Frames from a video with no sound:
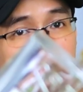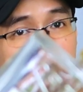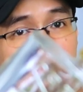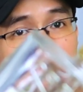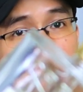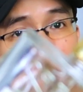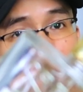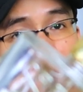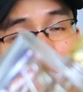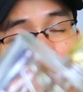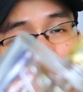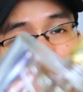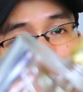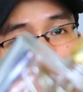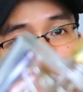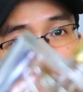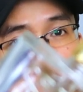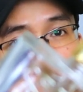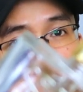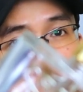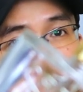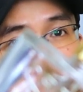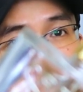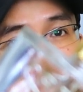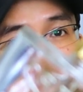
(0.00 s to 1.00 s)
của nhà Creed
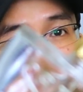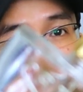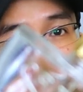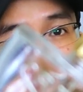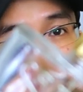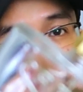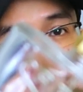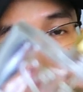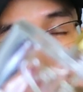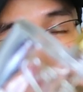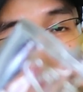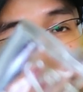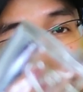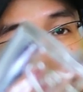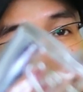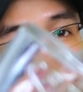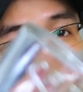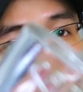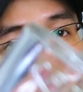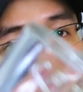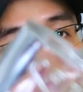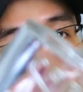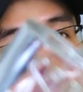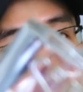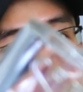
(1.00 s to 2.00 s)
là cái mùa
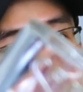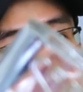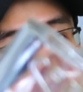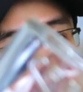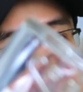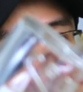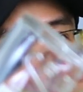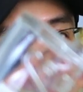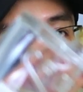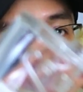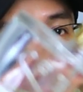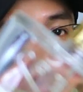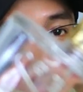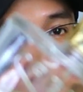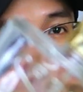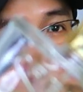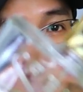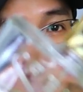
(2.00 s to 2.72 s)
hương đáng để